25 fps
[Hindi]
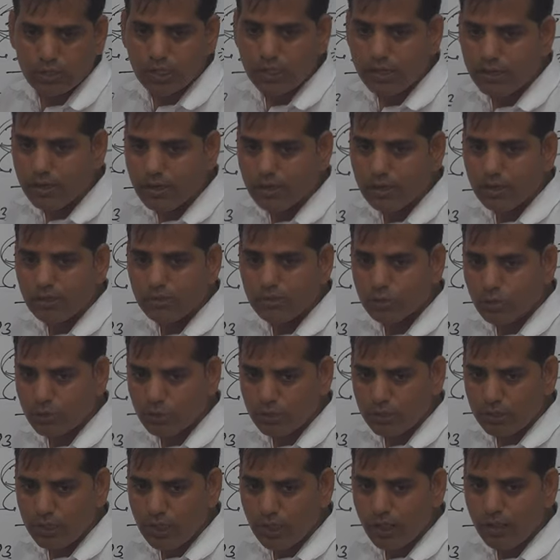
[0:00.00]
करना छोड़
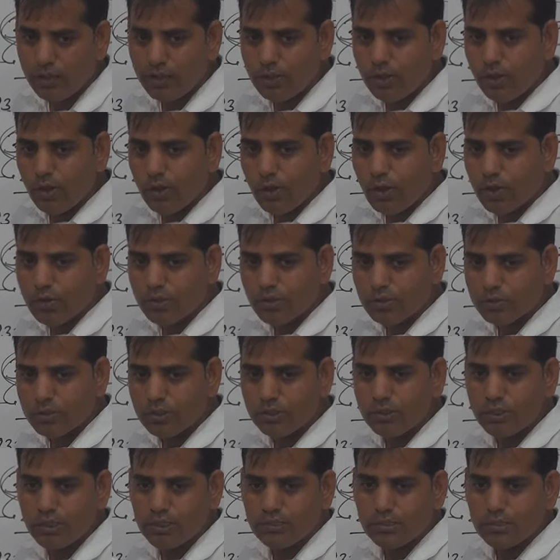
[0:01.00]
दिया और उसी
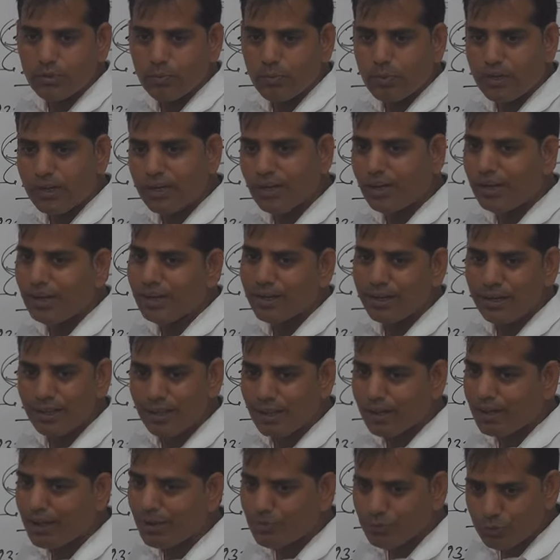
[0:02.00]
दिन से पढ़ना लिखने का
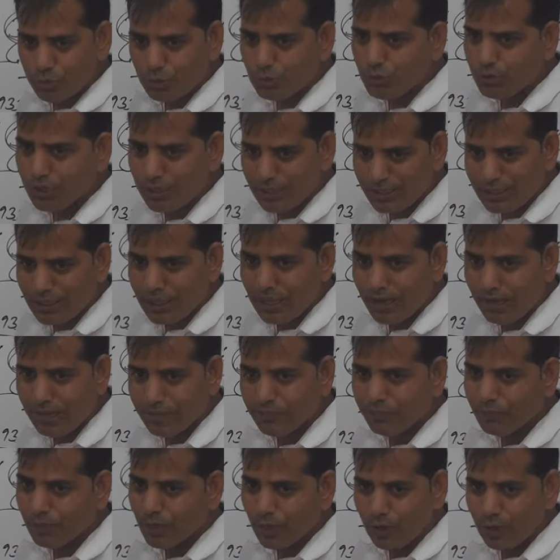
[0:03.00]
काम शुरू कर दिया
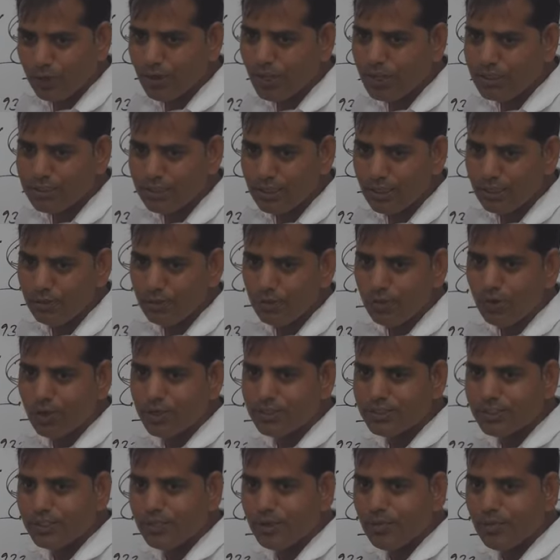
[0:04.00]
और आज देखते हो हर
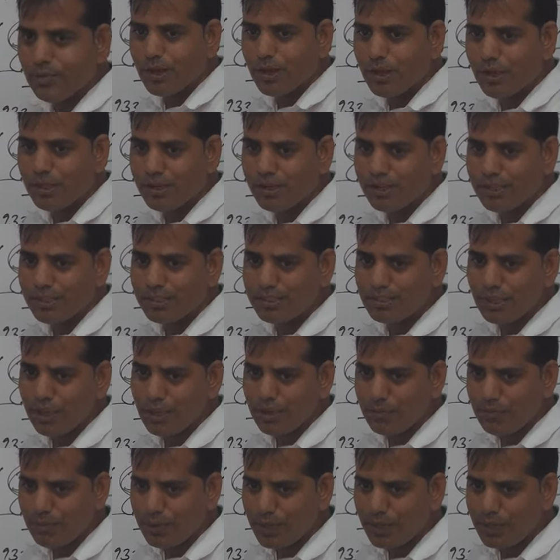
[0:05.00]
जगह पर एस आई
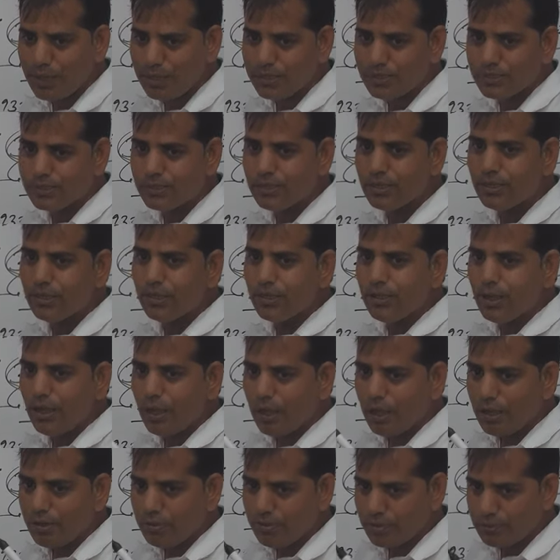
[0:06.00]
पी एस
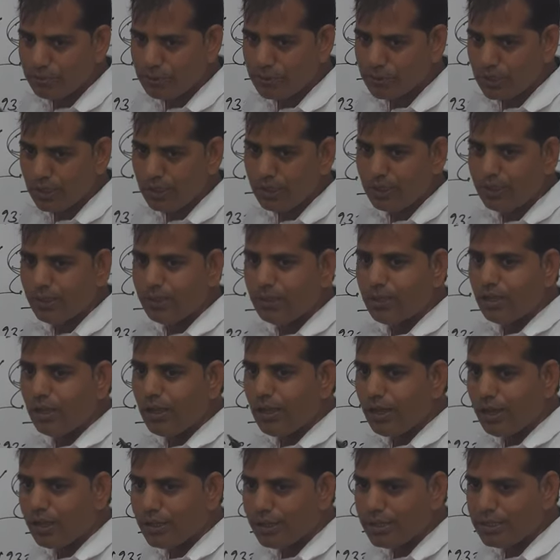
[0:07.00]
आई उसके
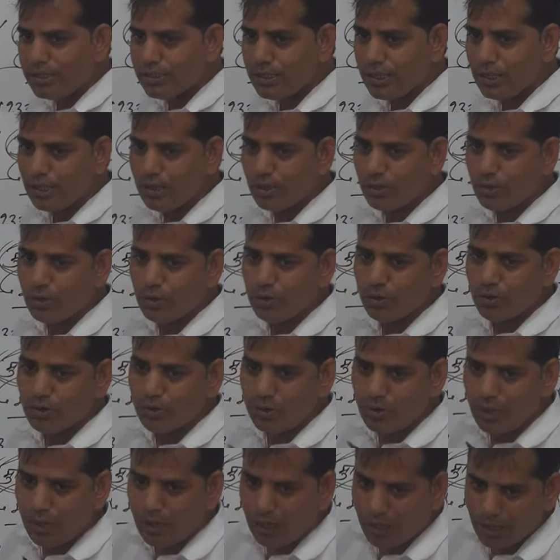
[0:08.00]
आर एस देख लो
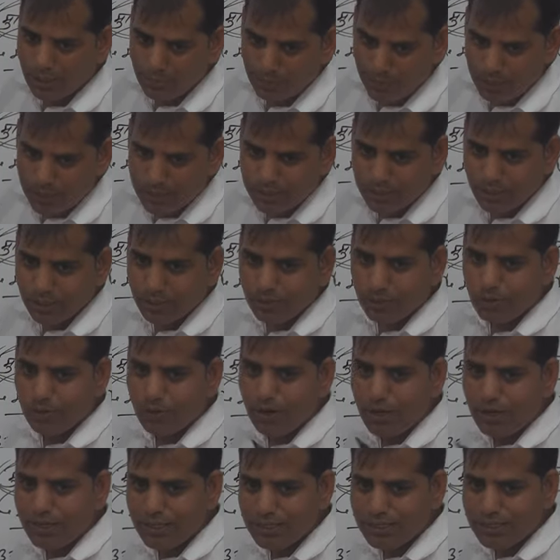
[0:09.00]
आरपीएस देख लो
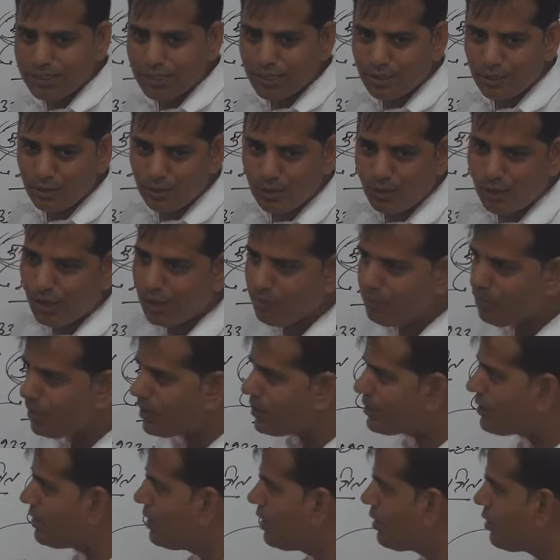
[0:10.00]
आईएस देख लो आईपीएस
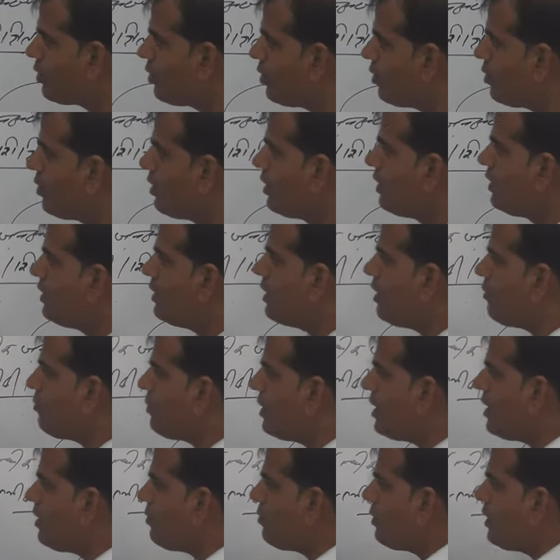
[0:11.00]
देख लो या
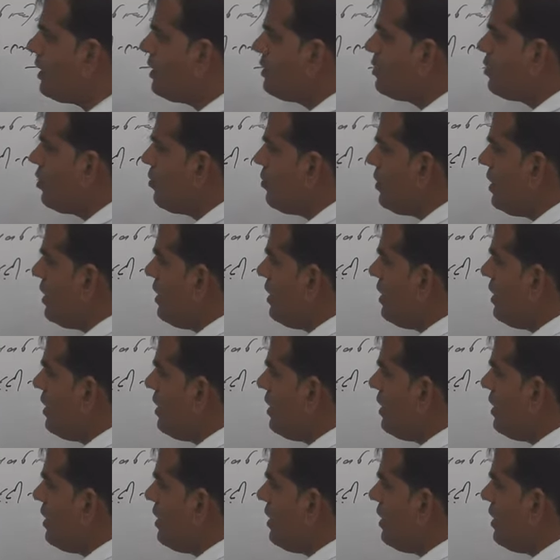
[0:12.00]
बड़ी बड़ी जो भी